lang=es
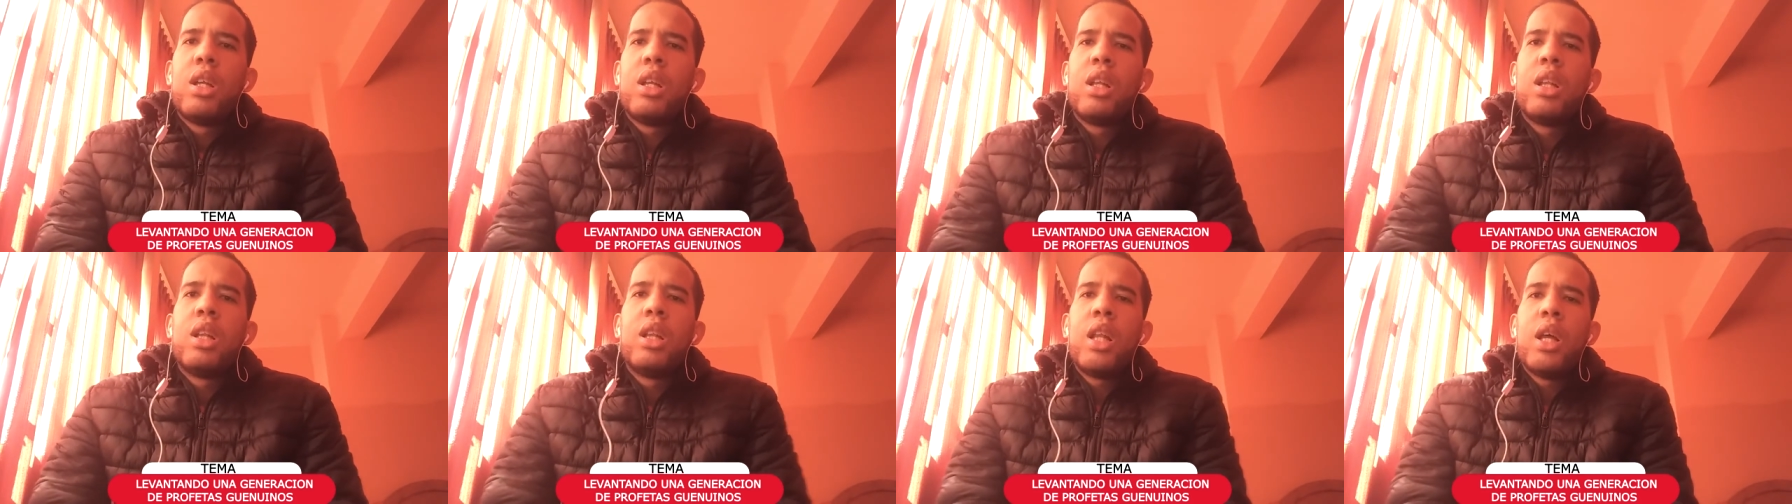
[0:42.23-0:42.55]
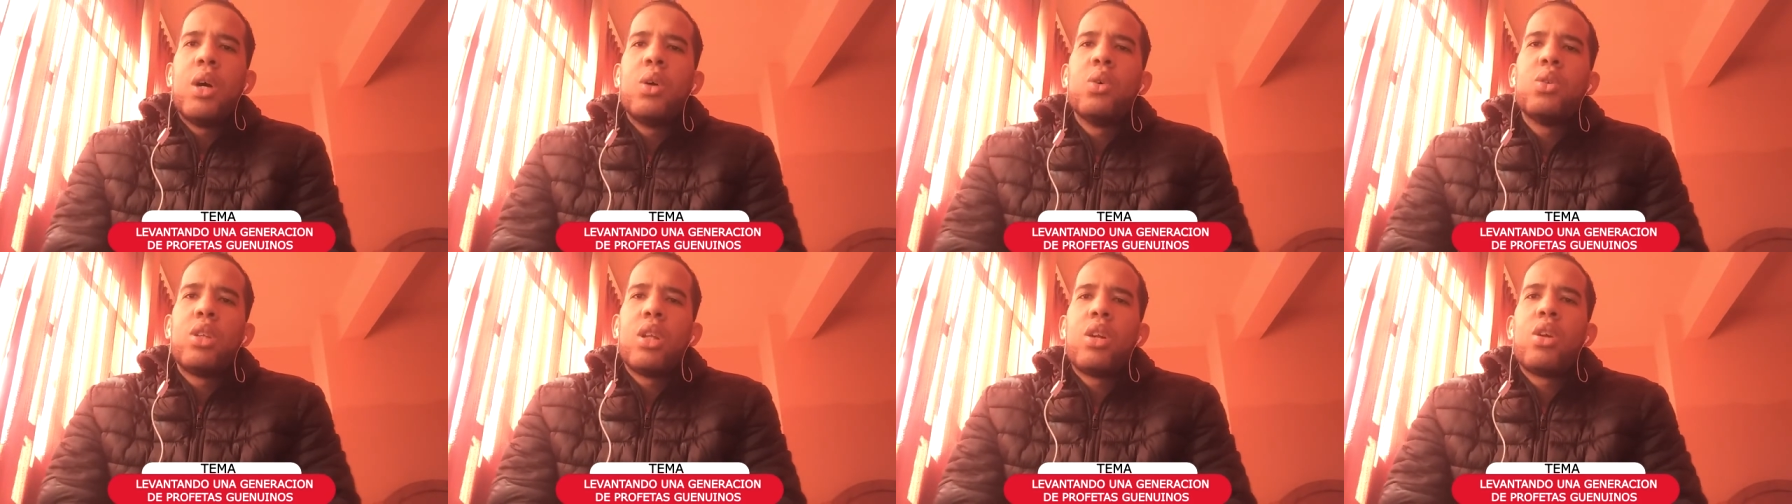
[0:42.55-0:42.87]

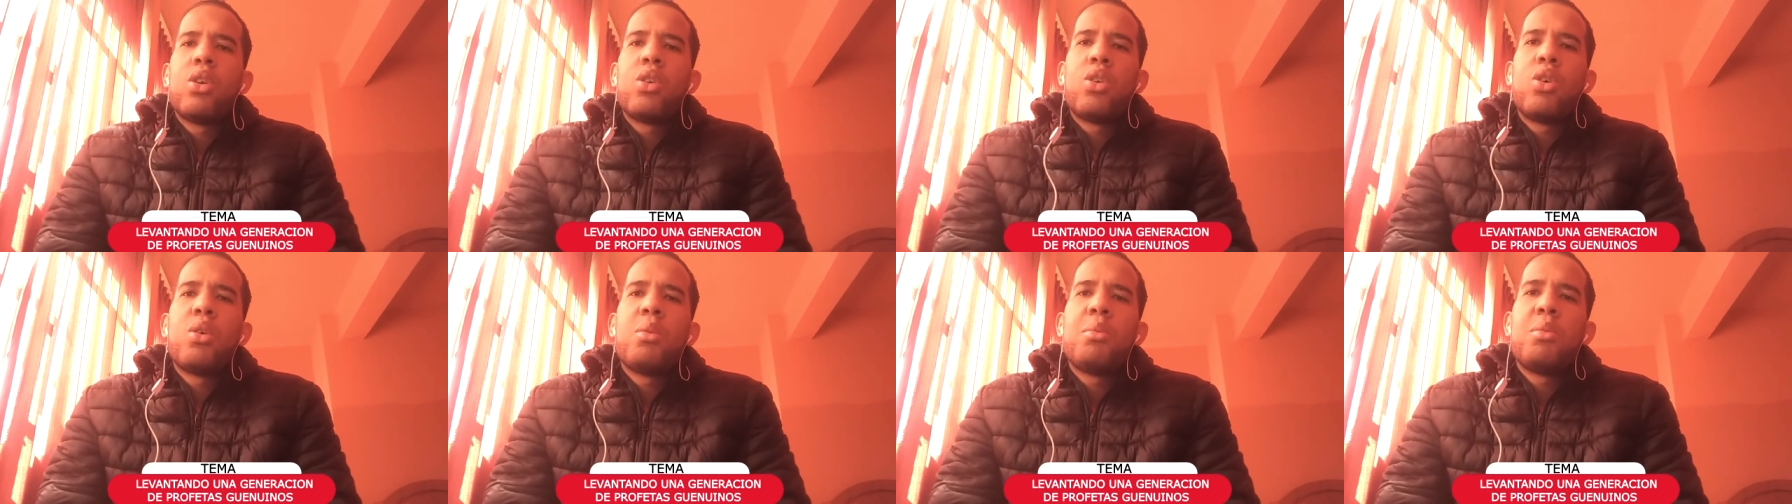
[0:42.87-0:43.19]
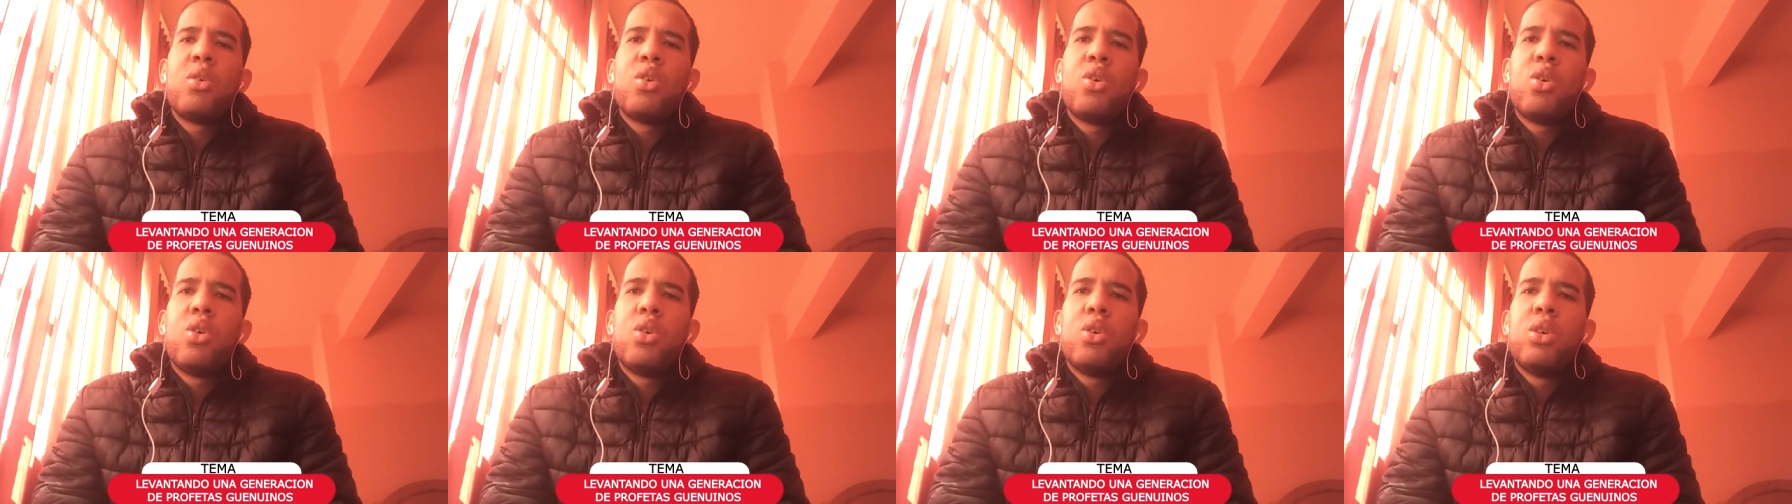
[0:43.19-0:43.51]

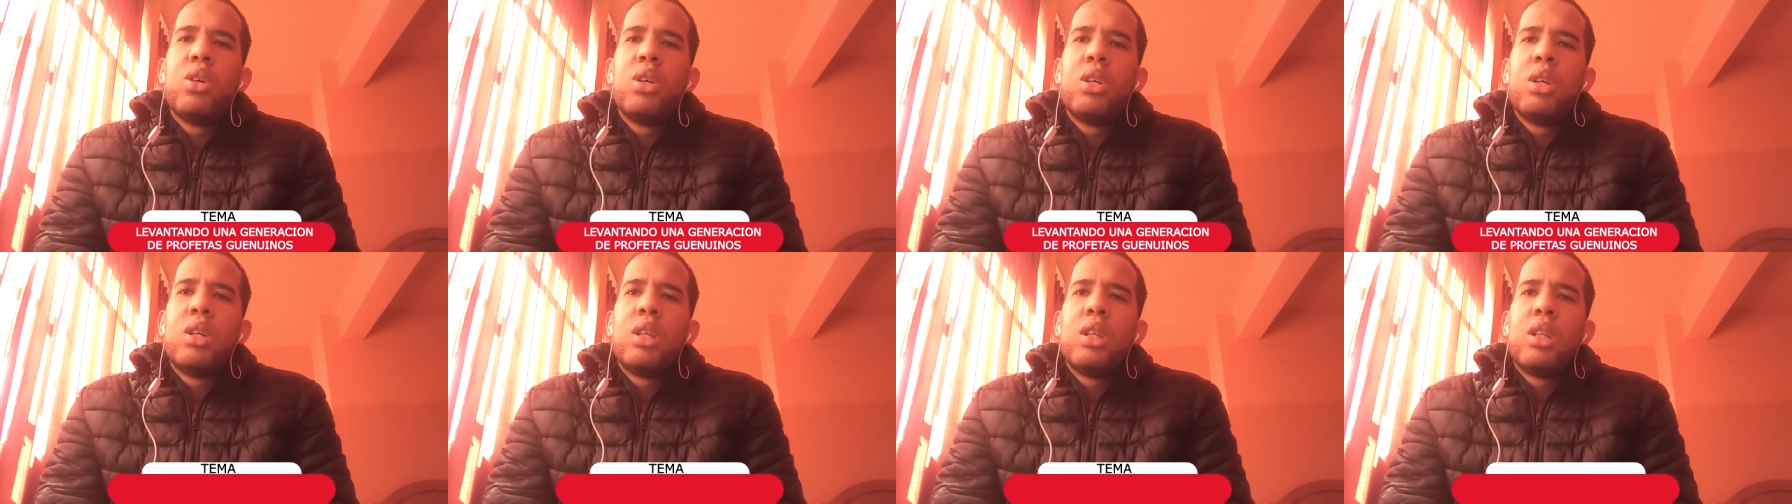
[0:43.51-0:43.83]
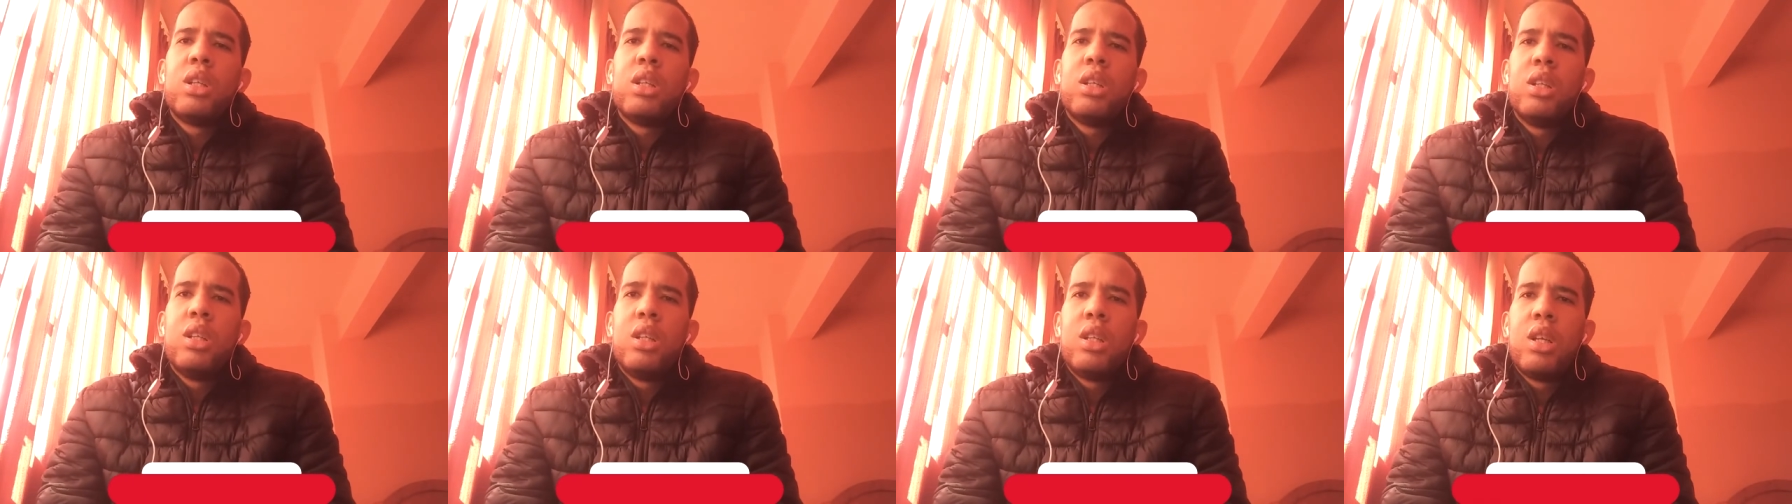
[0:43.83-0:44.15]
Deuteronomio
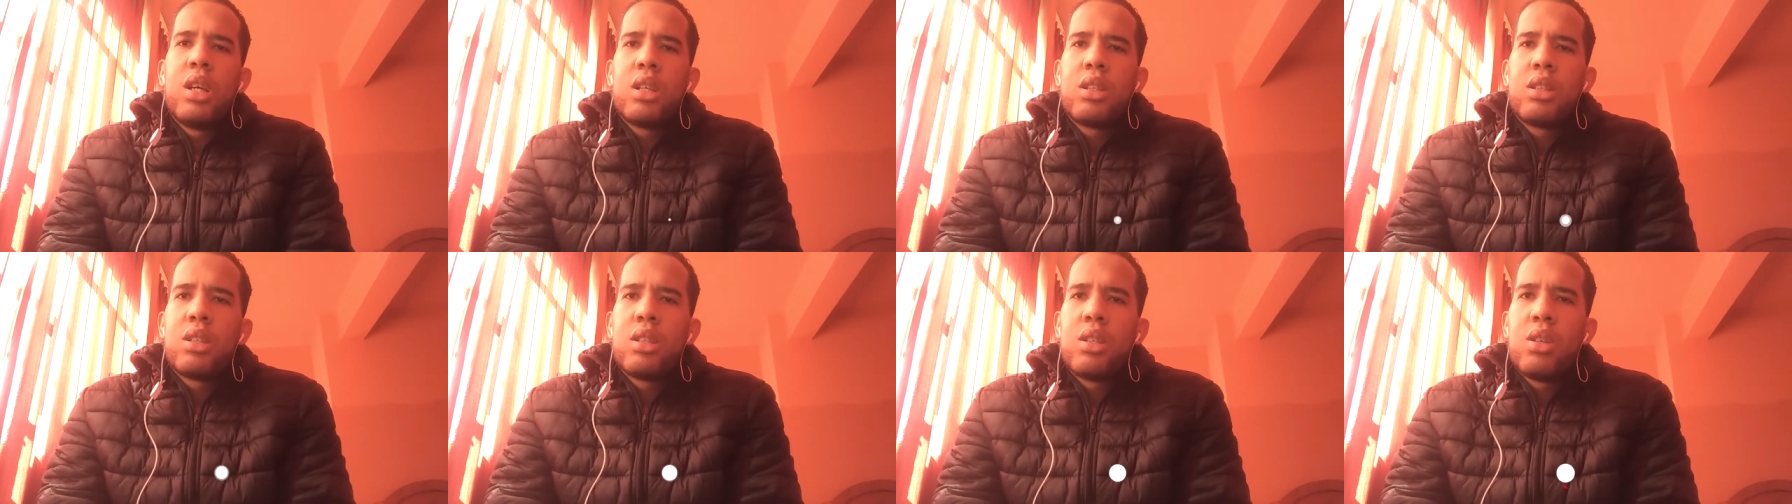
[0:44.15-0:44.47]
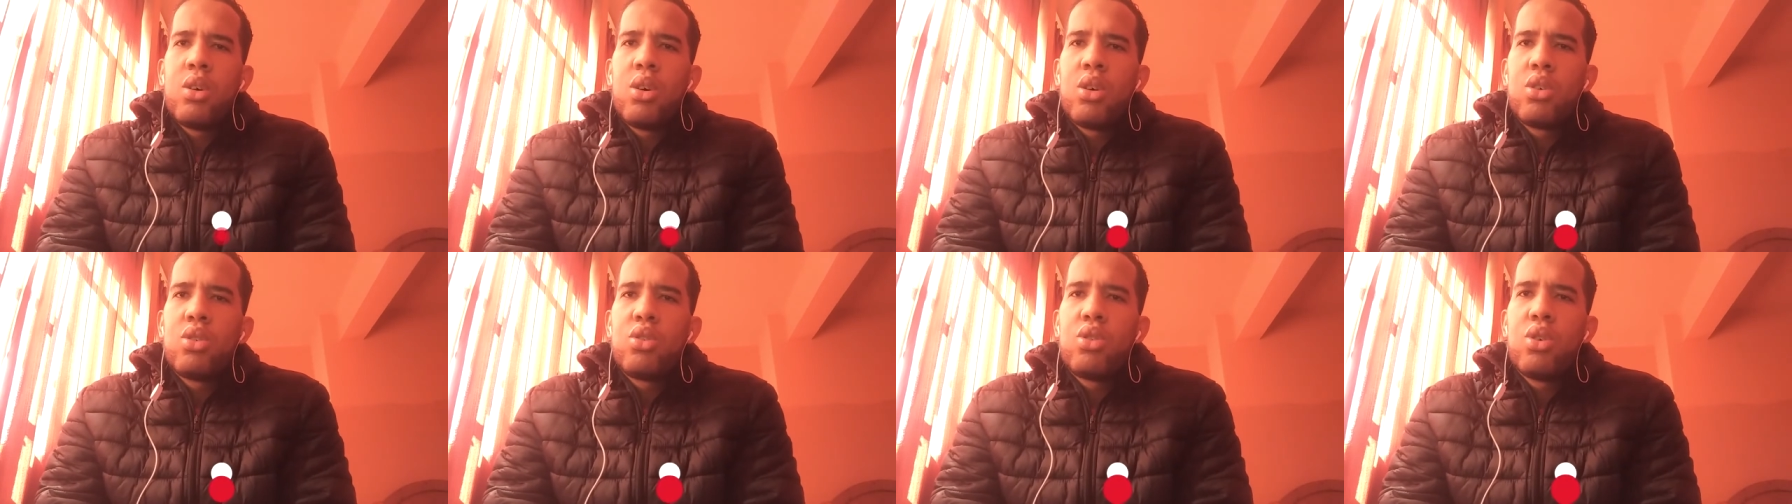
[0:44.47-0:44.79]

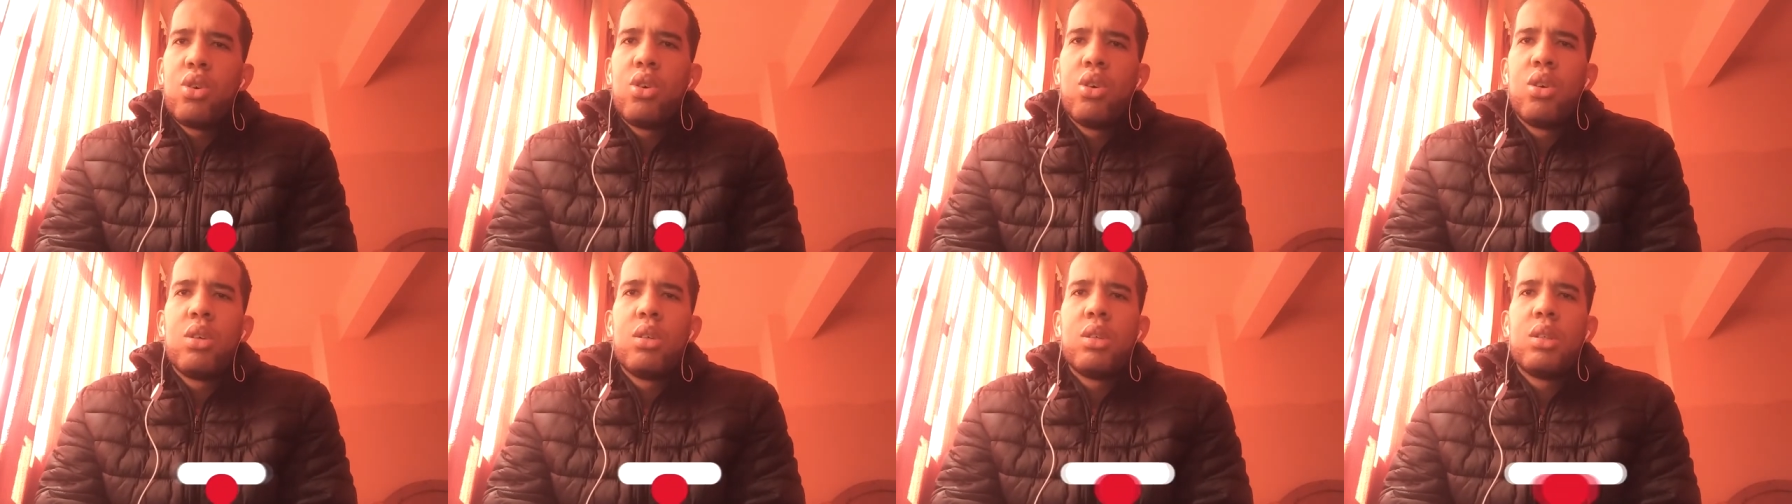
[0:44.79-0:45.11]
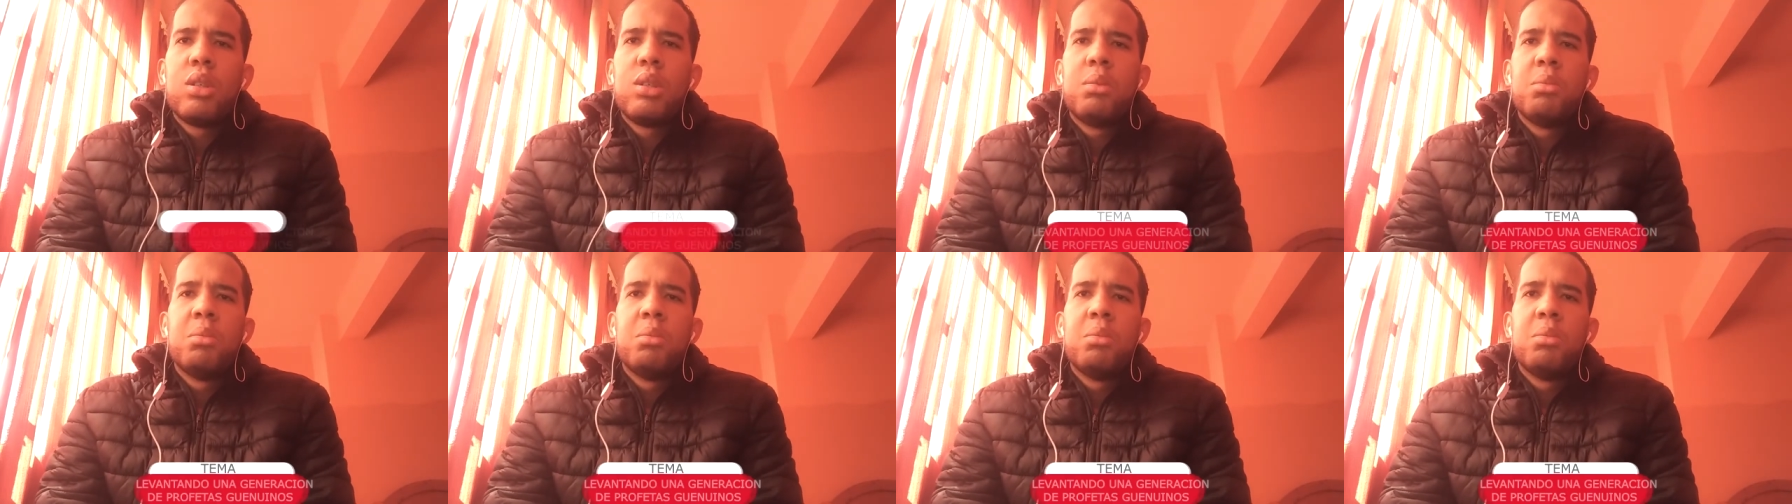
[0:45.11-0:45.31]
18,